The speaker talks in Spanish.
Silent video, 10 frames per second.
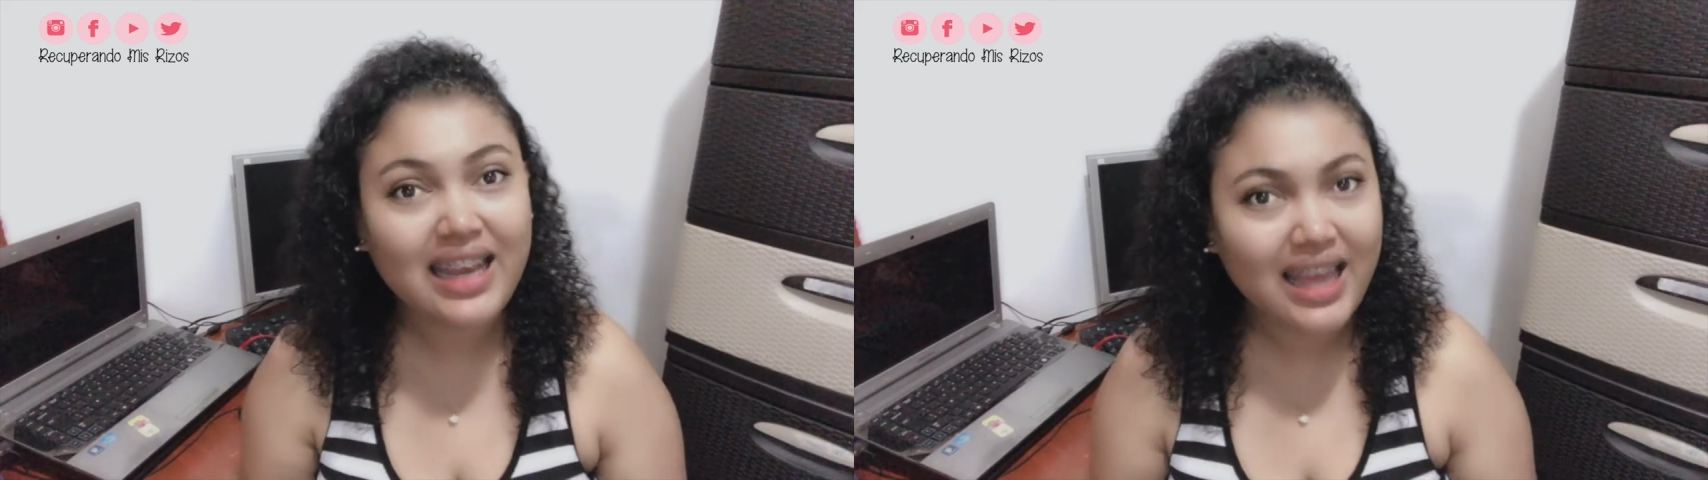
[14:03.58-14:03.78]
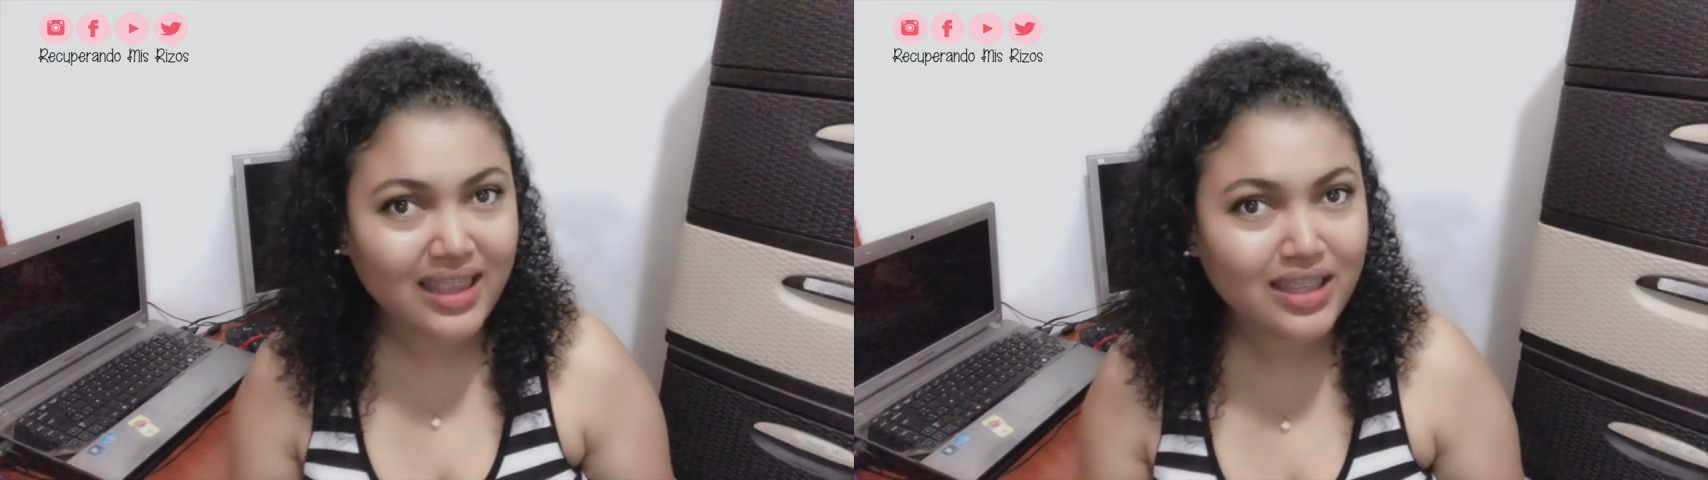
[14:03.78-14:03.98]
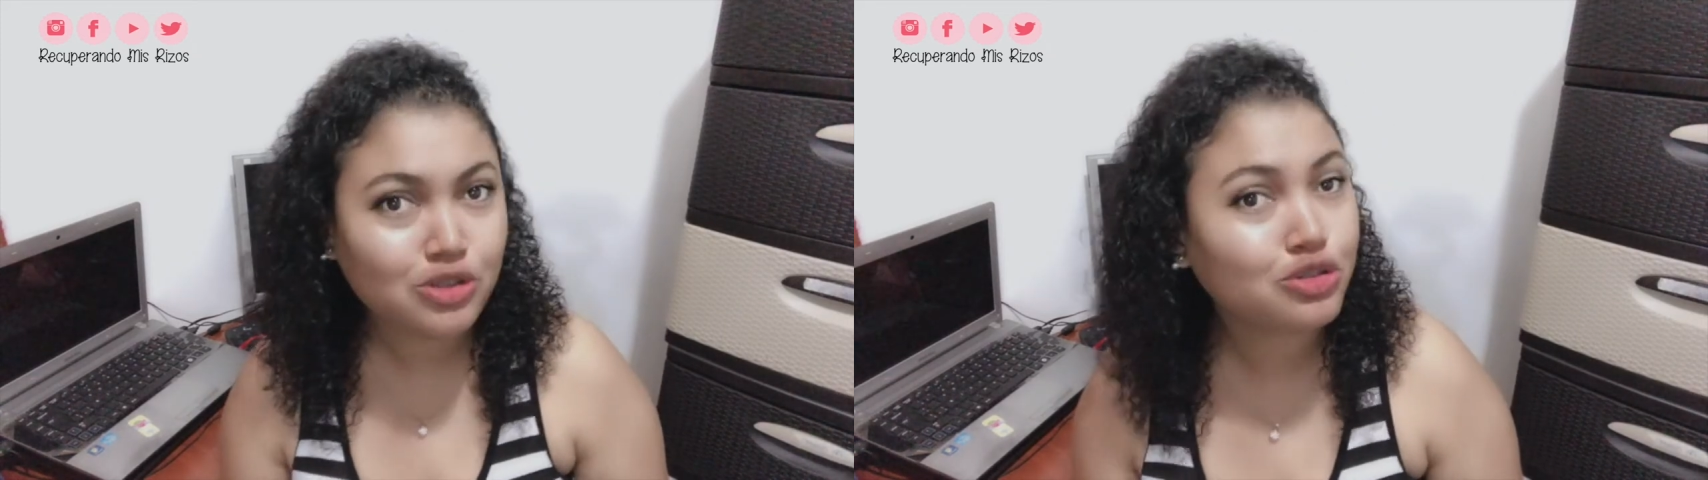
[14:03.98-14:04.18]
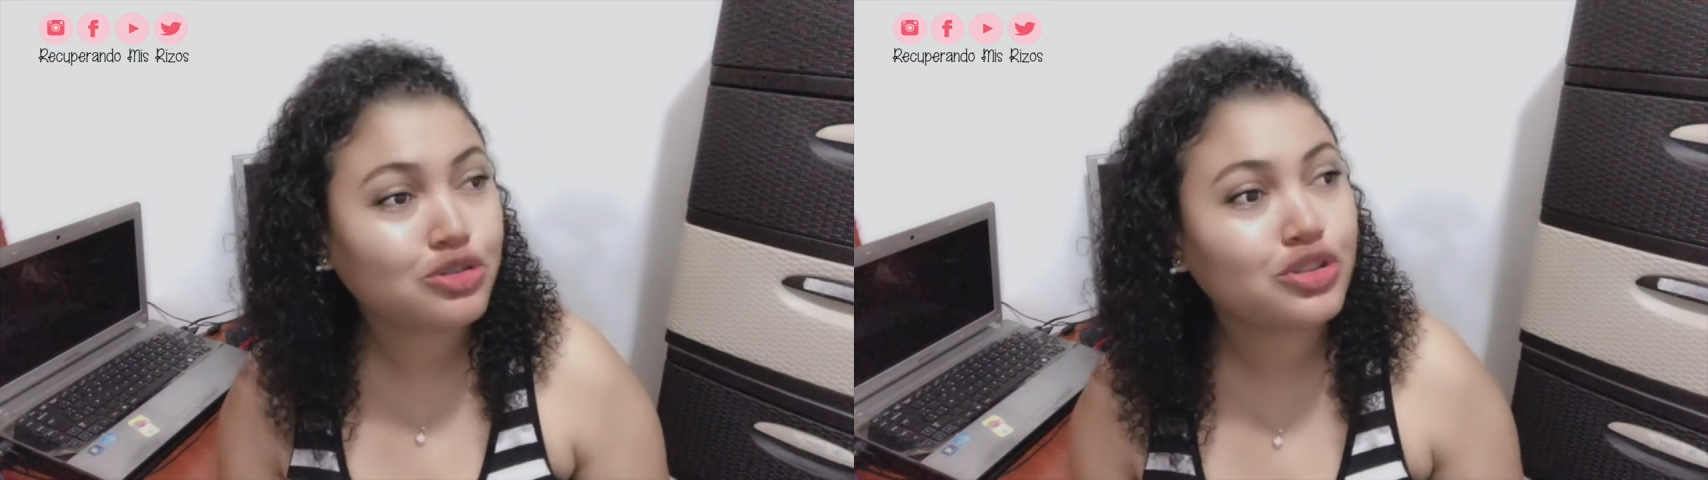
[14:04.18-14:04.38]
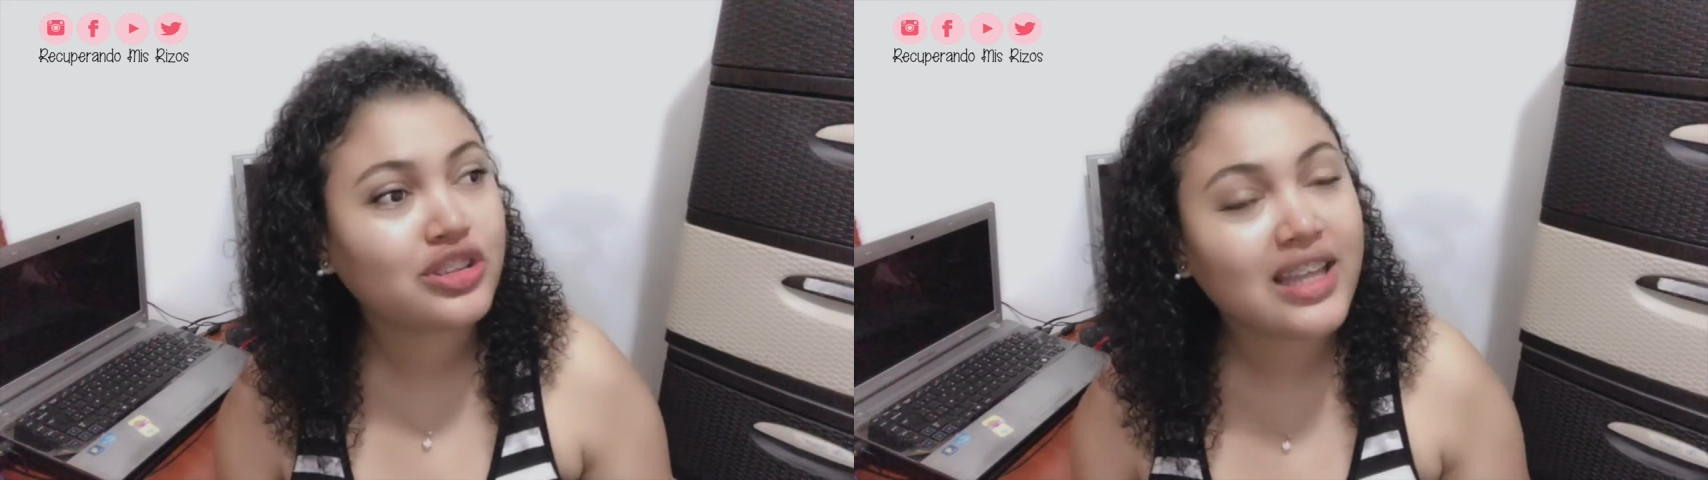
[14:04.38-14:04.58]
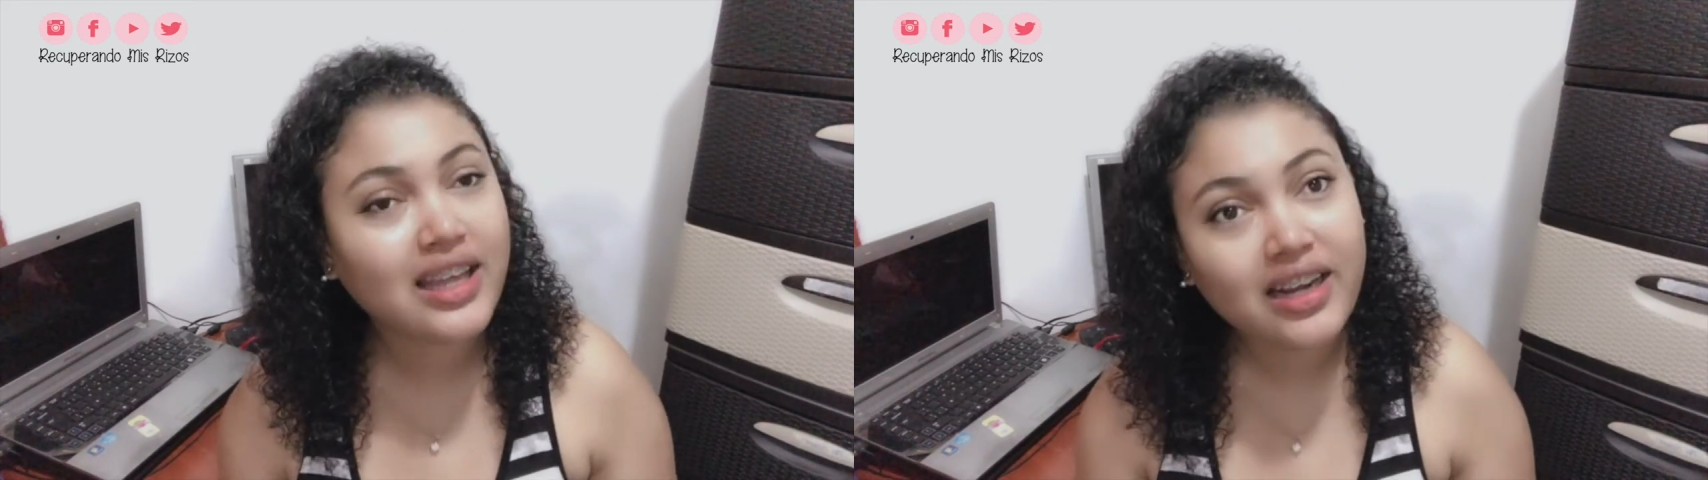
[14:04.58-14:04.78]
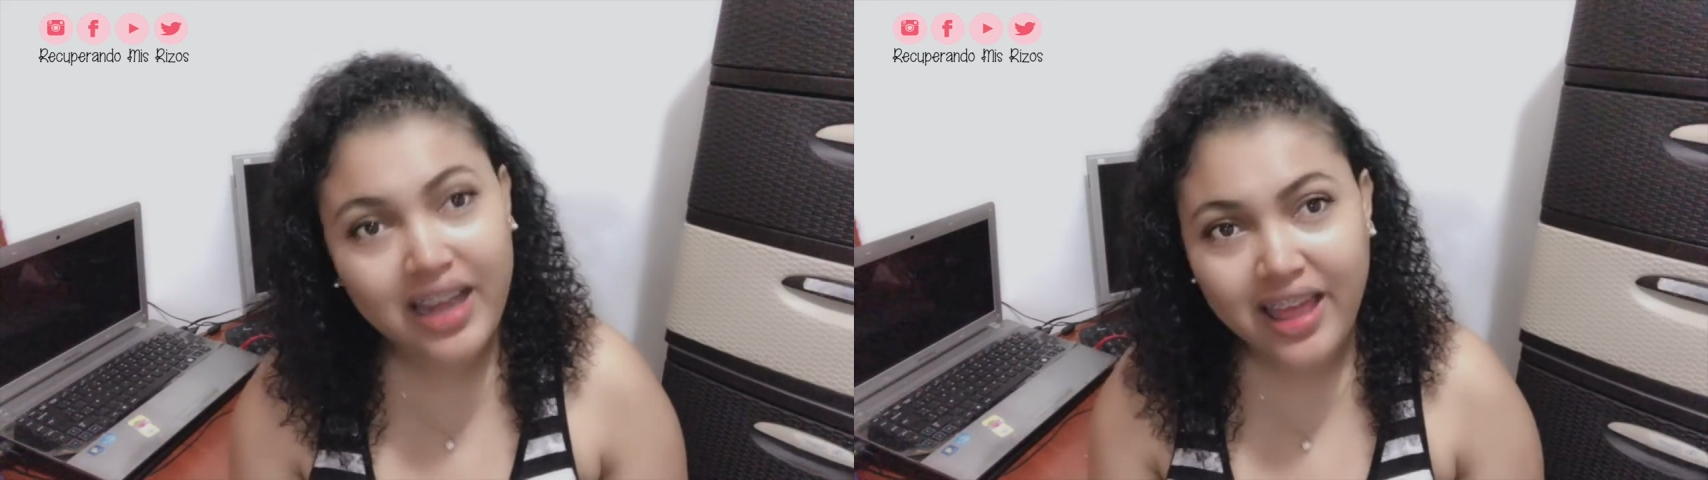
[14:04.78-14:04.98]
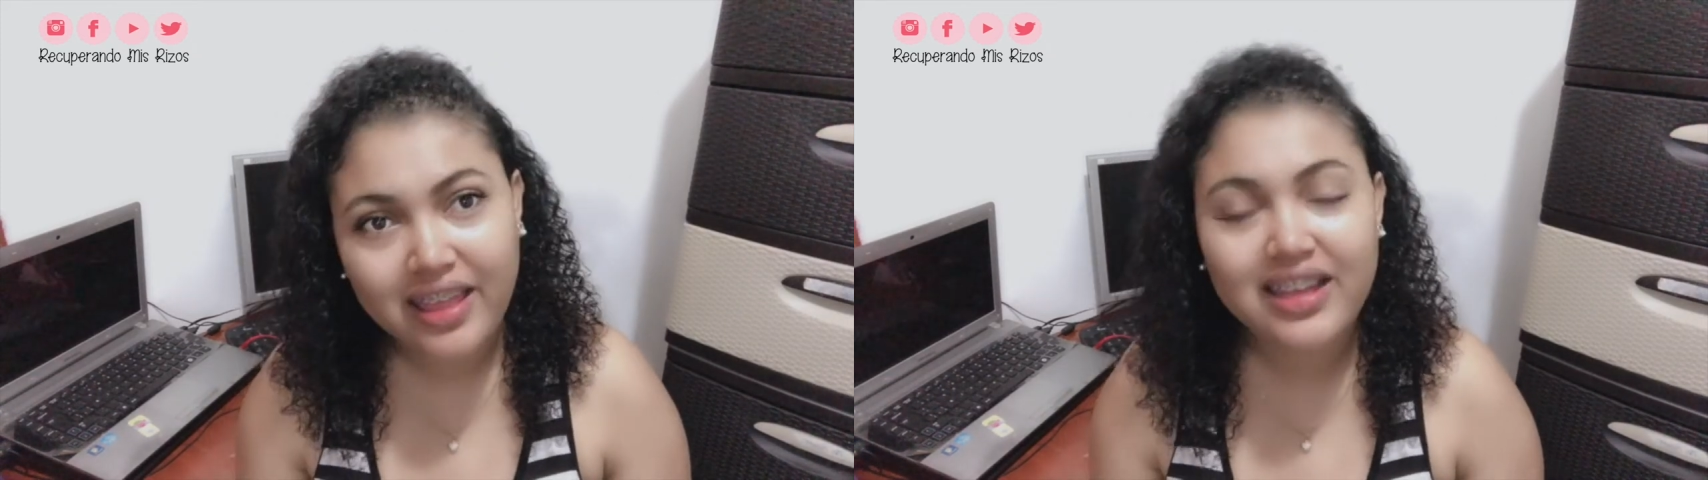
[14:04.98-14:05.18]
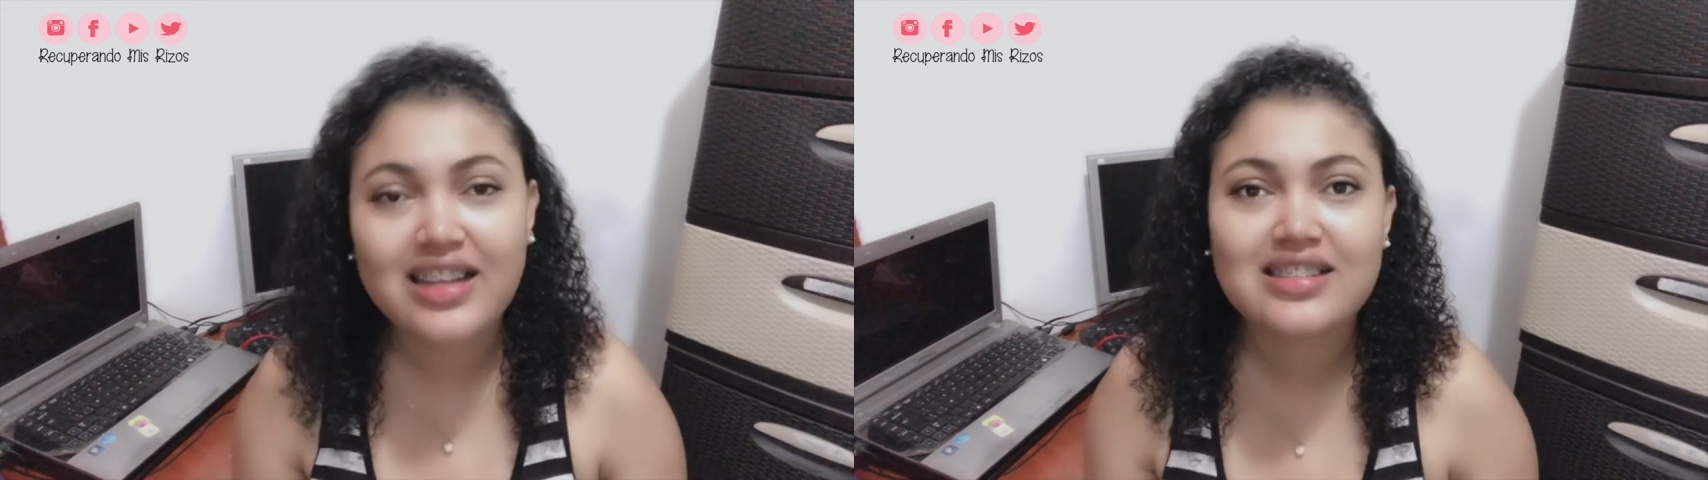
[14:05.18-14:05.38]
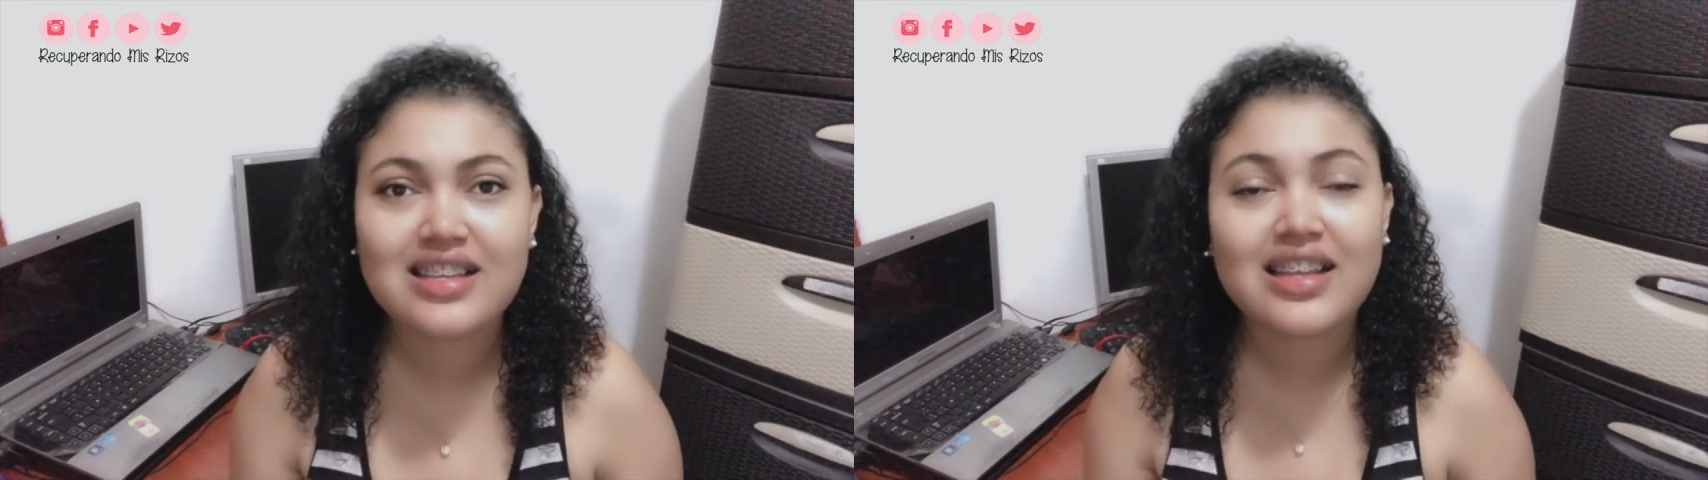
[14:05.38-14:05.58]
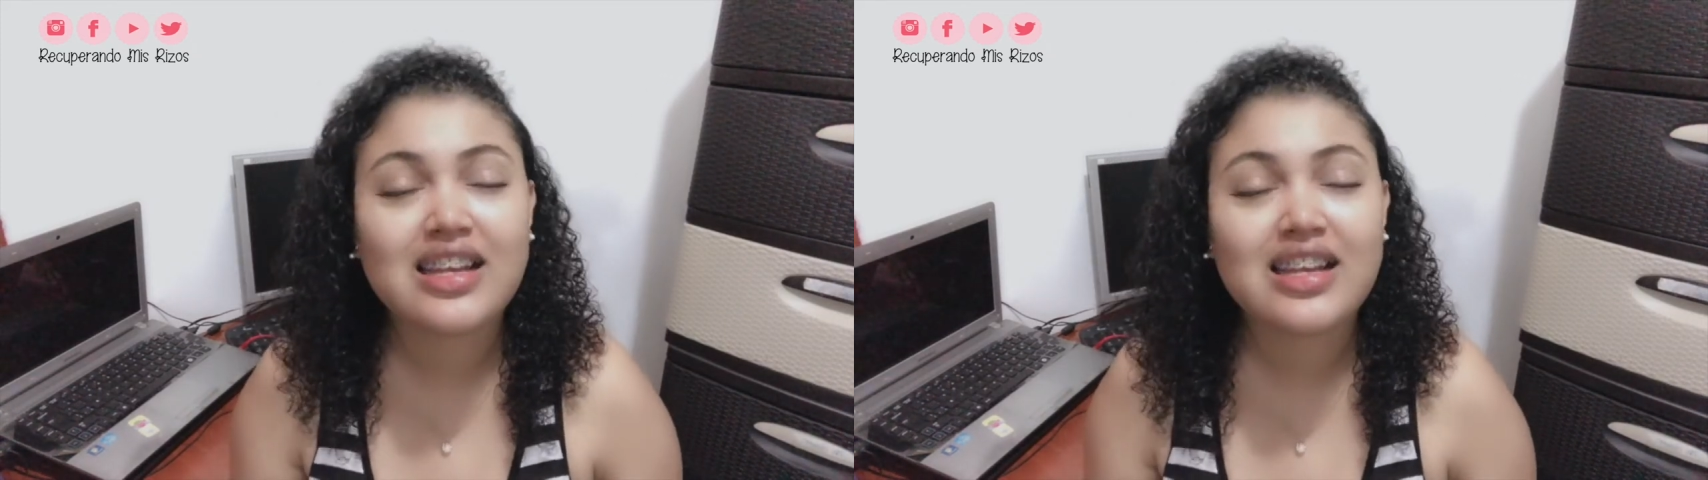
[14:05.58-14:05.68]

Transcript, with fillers: nada, no sortear nada y las,